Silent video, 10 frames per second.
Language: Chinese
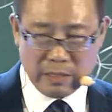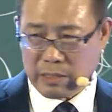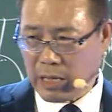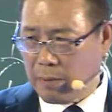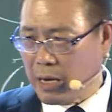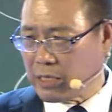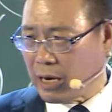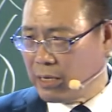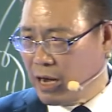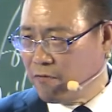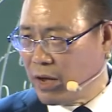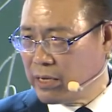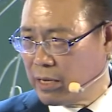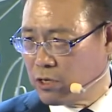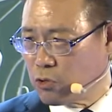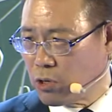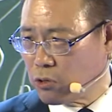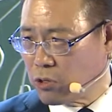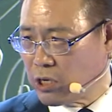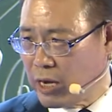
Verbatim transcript: 大卖场量贩业呢做了多少？